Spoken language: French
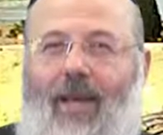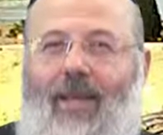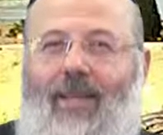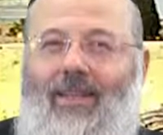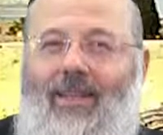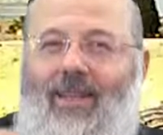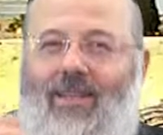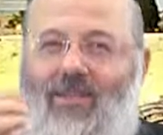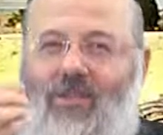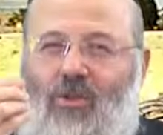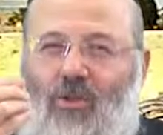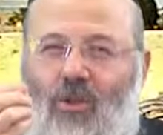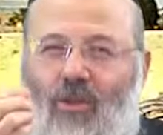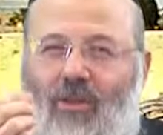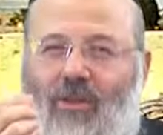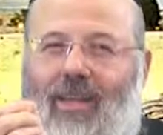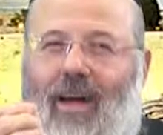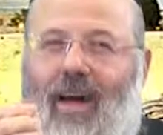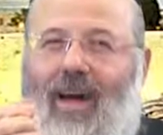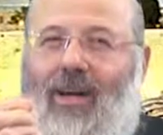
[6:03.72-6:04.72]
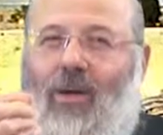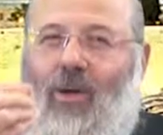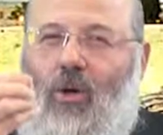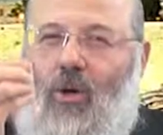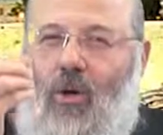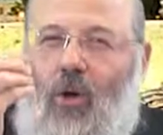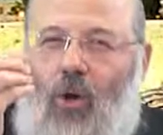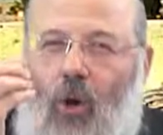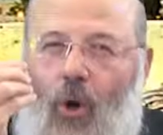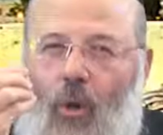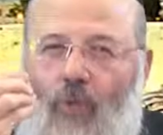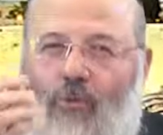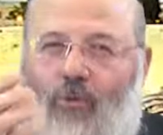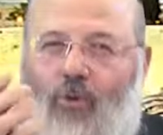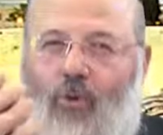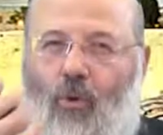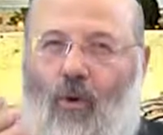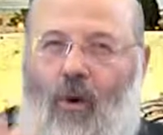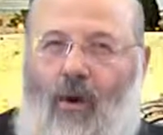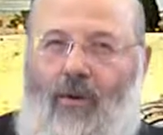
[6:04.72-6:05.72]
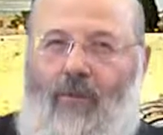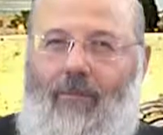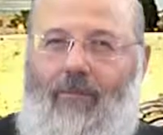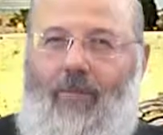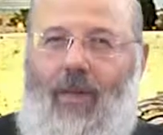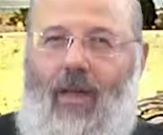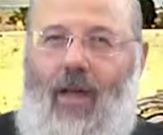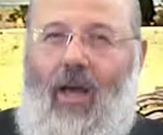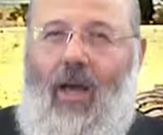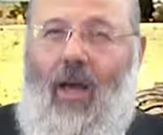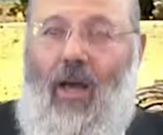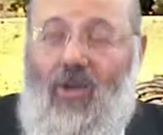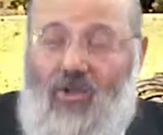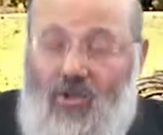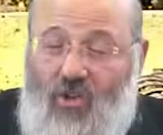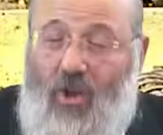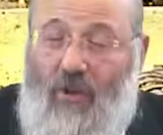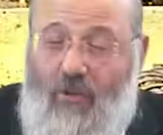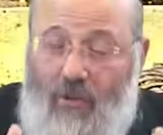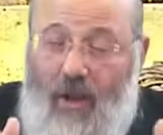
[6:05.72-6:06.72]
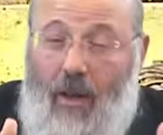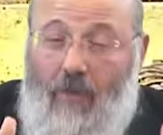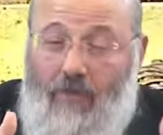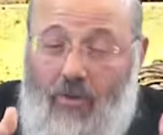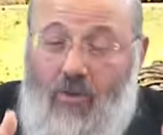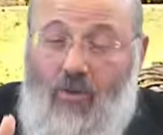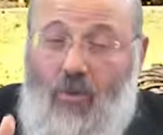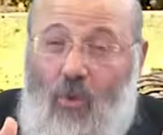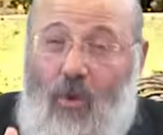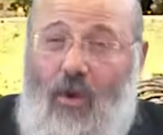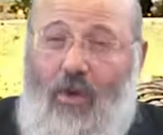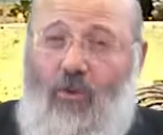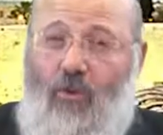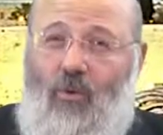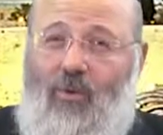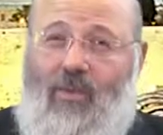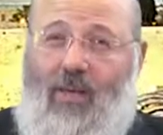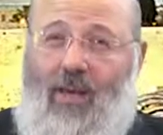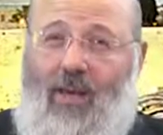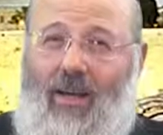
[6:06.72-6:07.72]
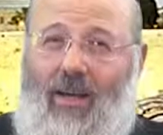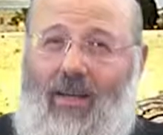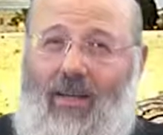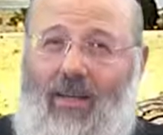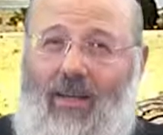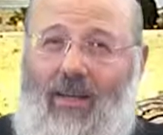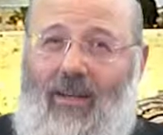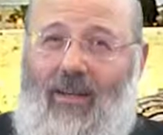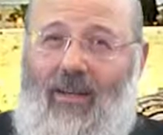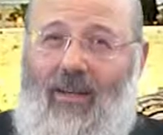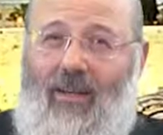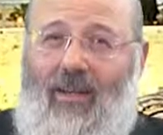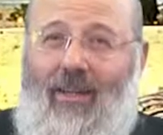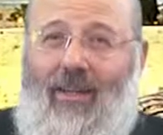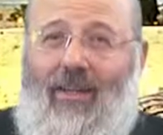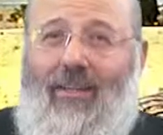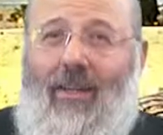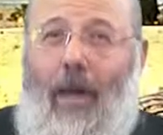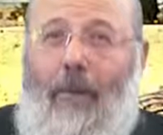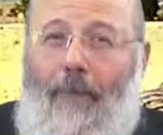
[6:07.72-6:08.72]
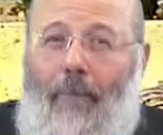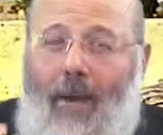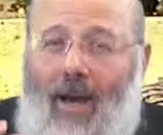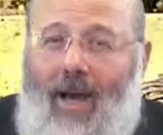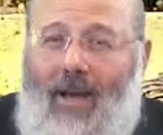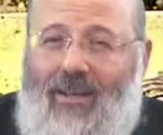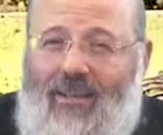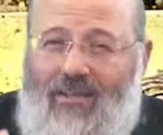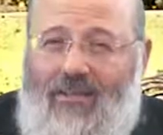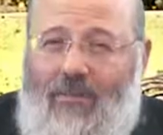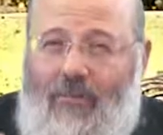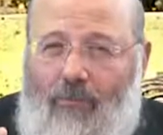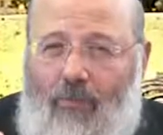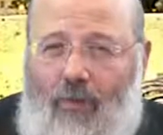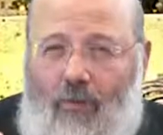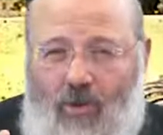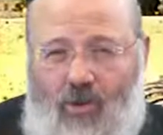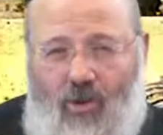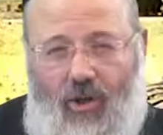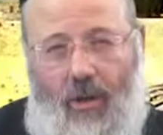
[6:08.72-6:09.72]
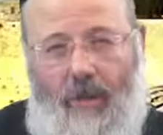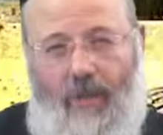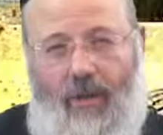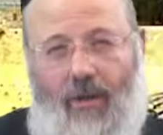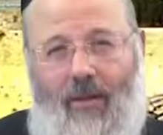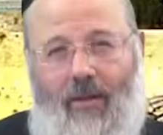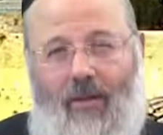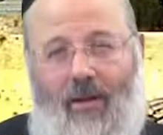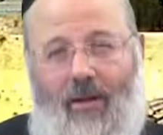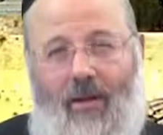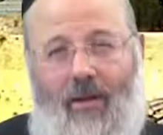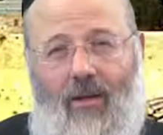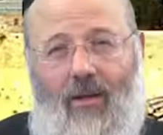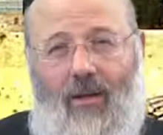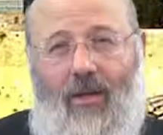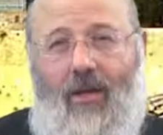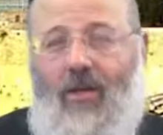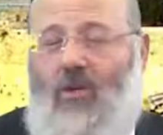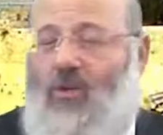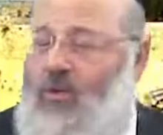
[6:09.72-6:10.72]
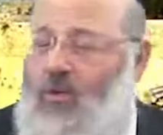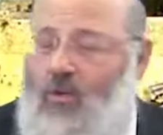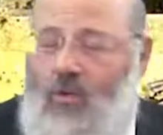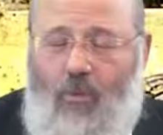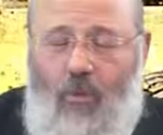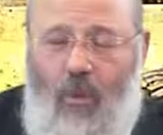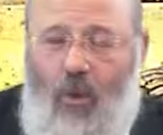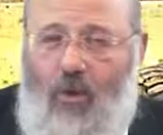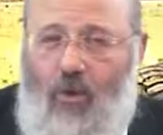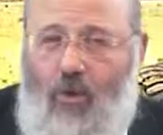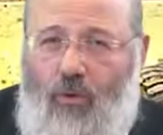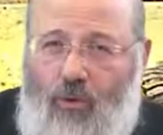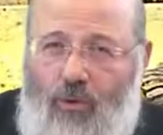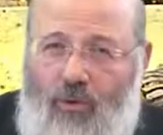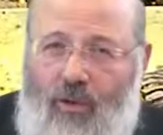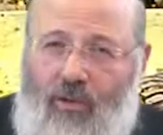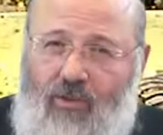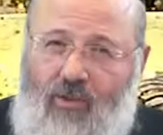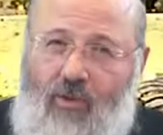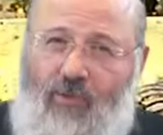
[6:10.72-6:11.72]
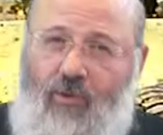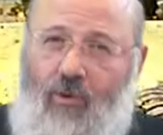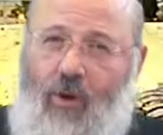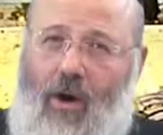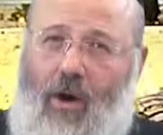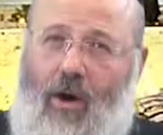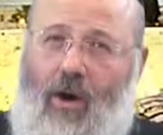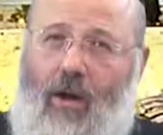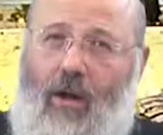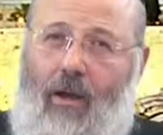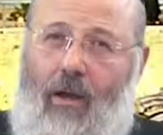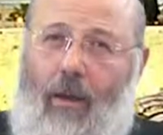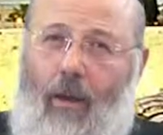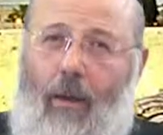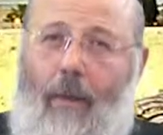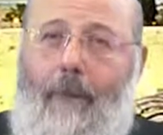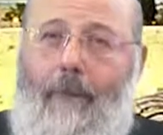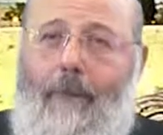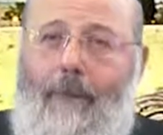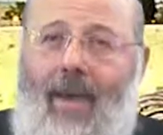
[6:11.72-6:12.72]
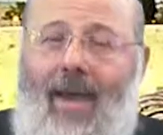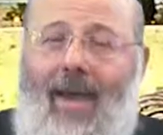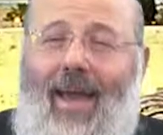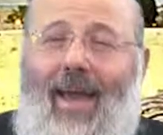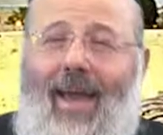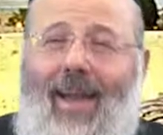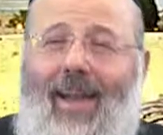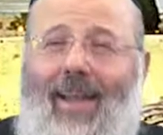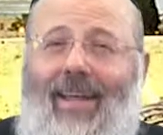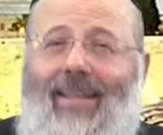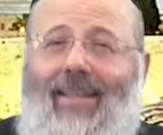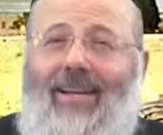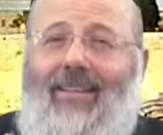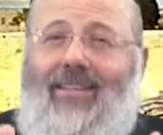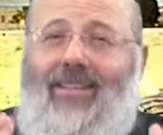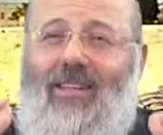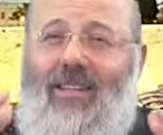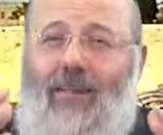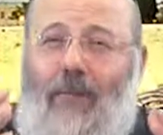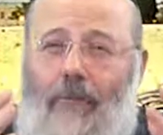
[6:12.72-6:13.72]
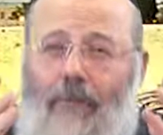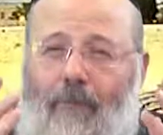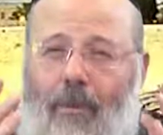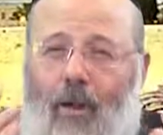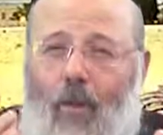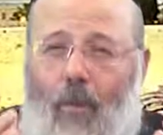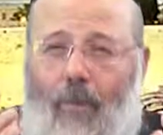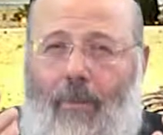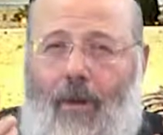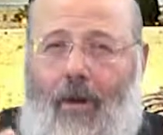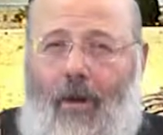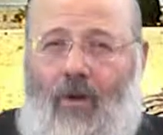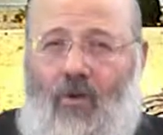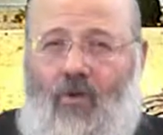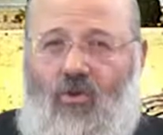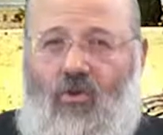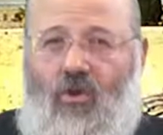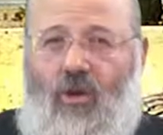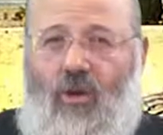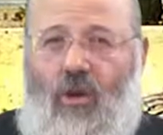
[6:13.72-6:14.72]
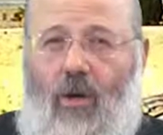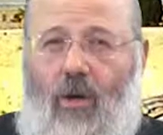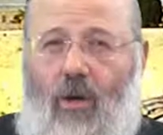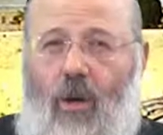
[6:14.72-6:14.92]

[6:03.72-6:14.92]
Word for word: des soldats comme toi. Hachem, il a besoin de ça. Ta place, mon cher Mandel, excuse-moi de te décevoir, mais elle est dans cette belle auberge,